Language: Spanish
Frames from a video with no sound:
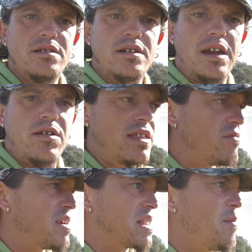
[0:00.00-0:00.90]
que no hace
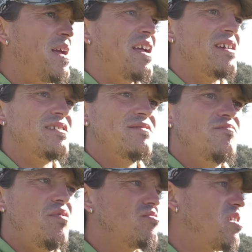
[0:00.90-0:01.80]
falta más.
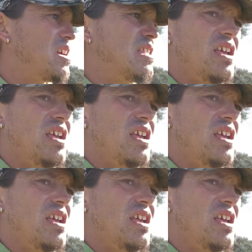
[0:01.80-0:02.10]
Posta que